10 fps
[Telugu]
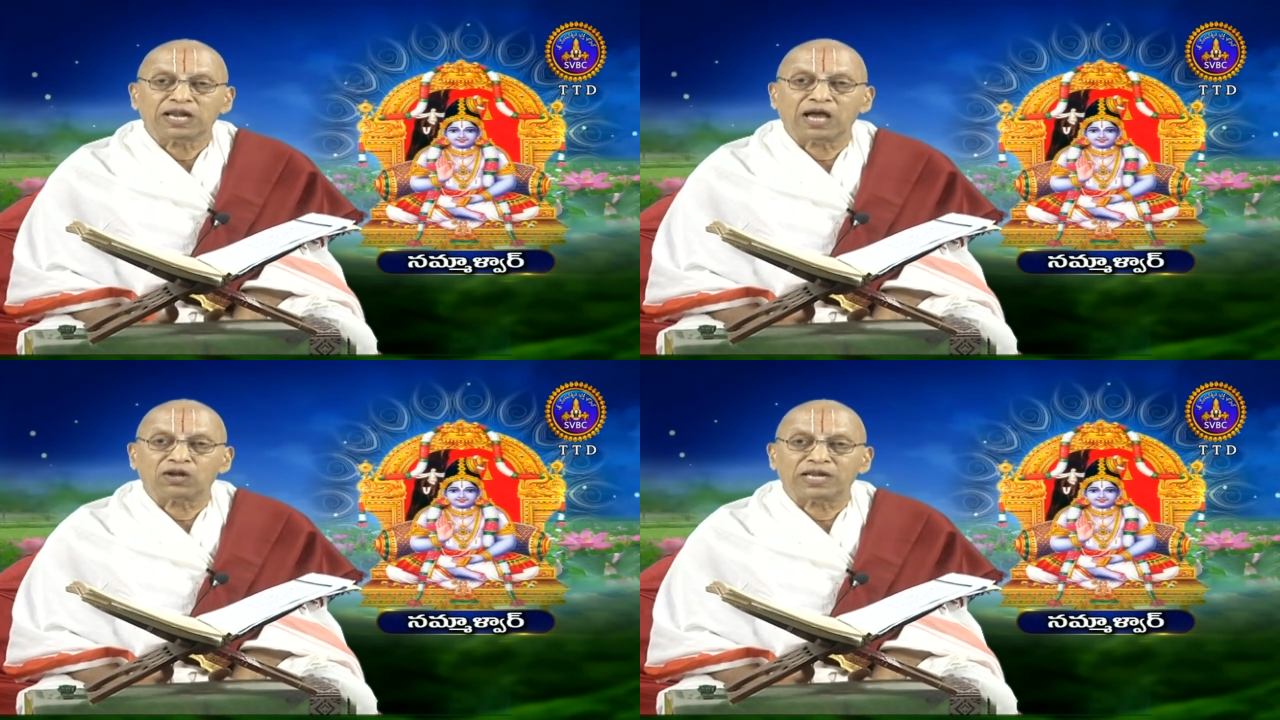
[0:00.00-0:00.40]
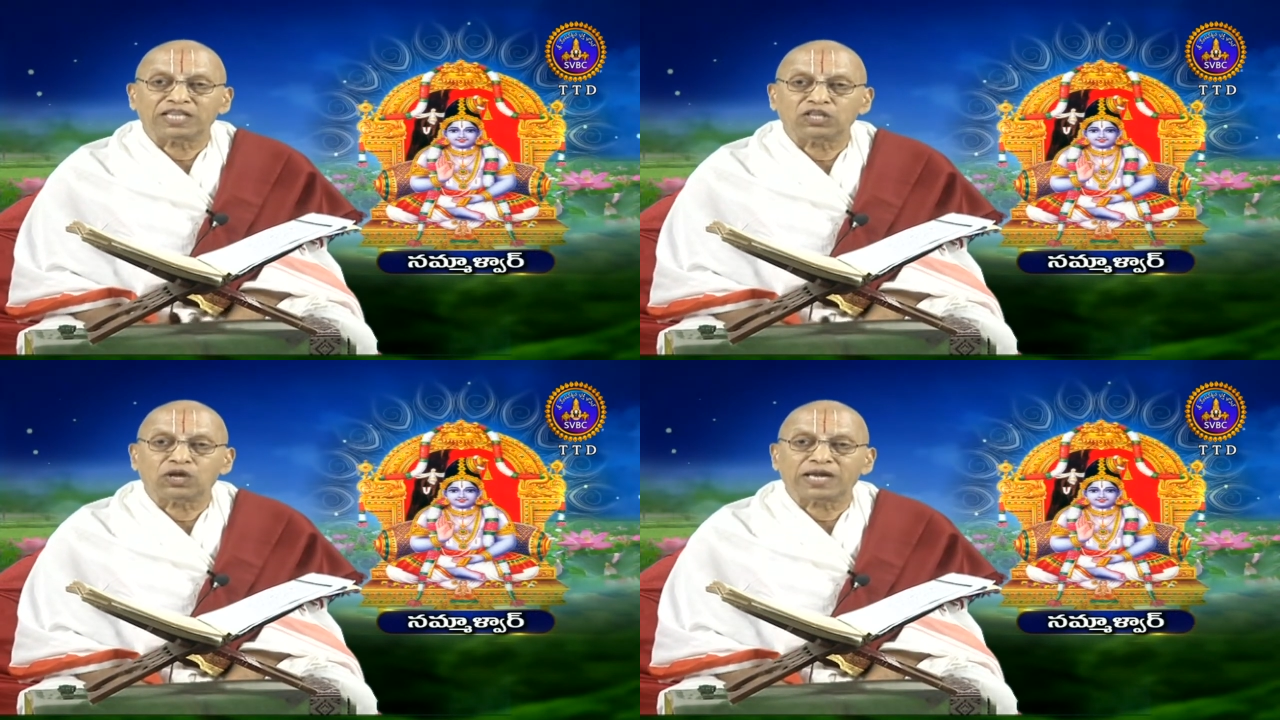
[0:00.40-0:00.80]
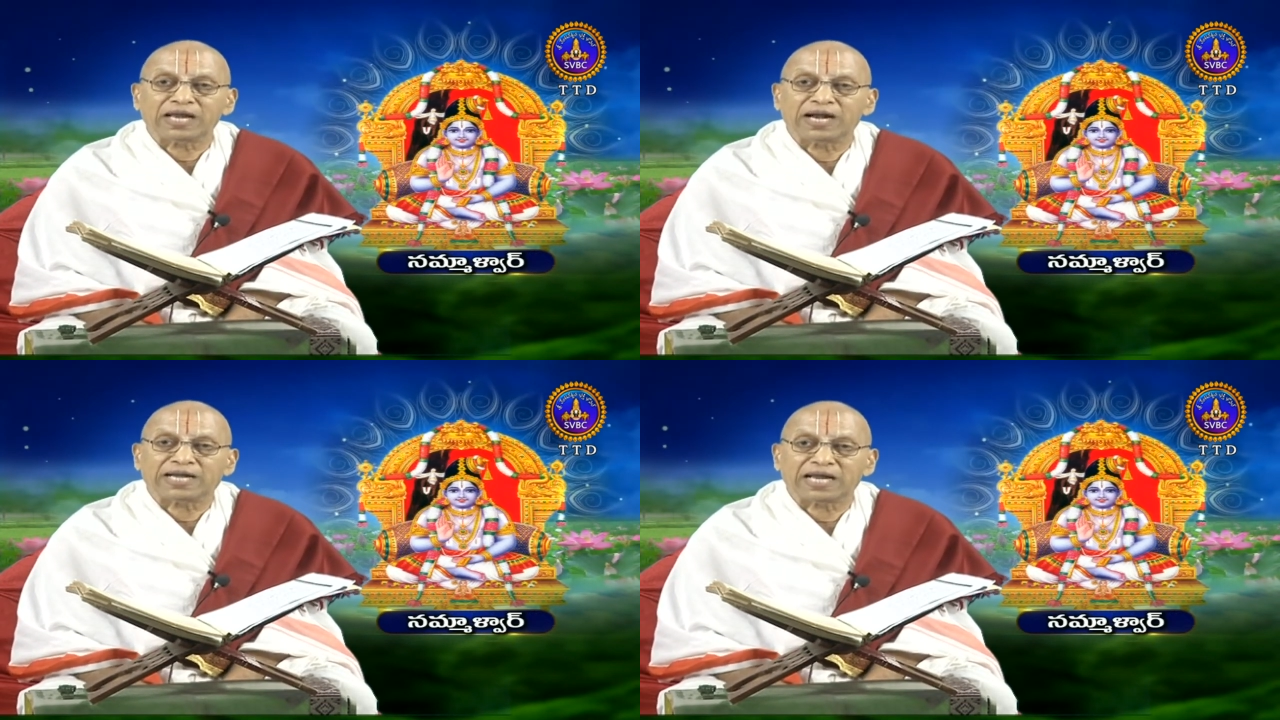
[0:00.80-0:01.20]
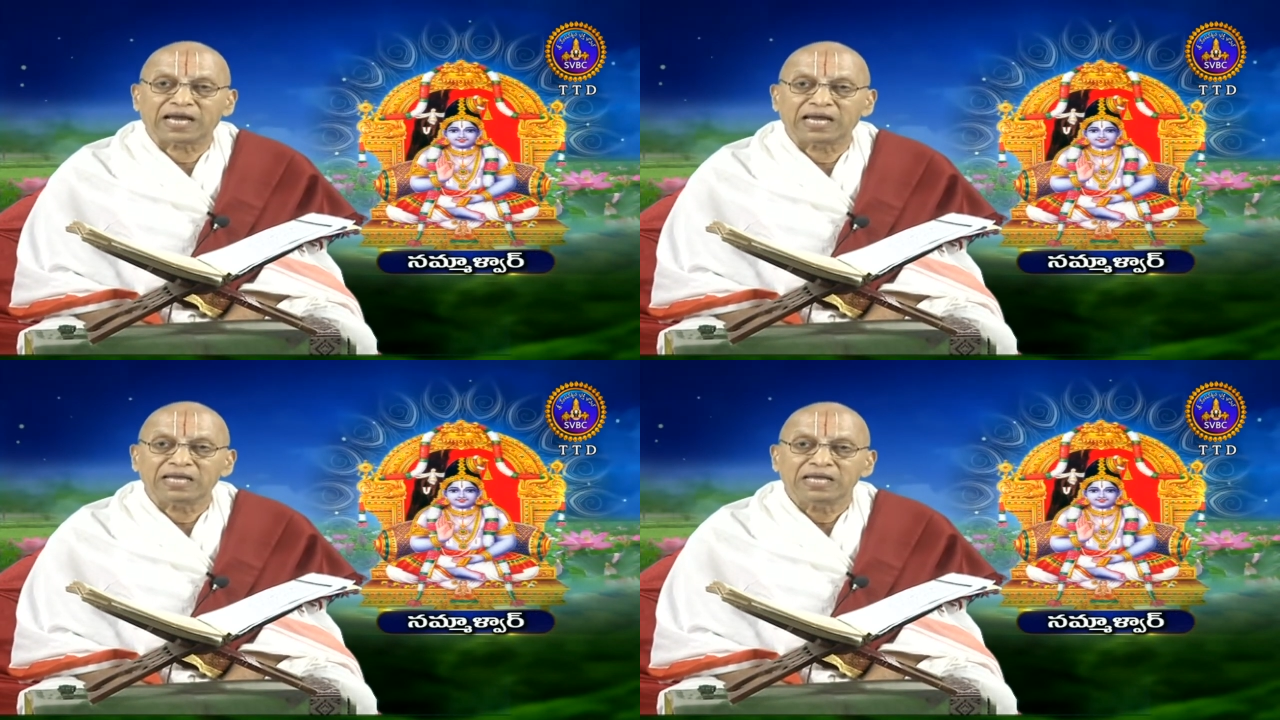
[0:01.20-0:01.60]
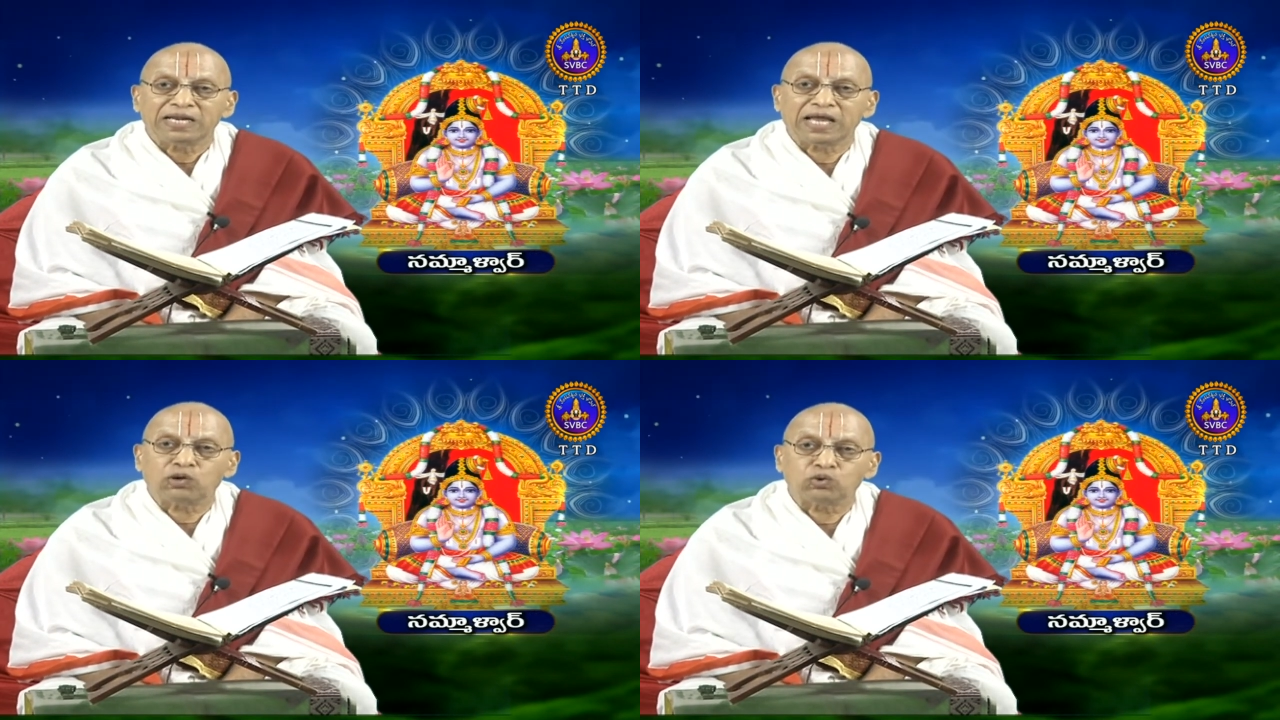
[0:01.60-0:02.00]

నాకు నిధి దొరికినట్టుగా నేను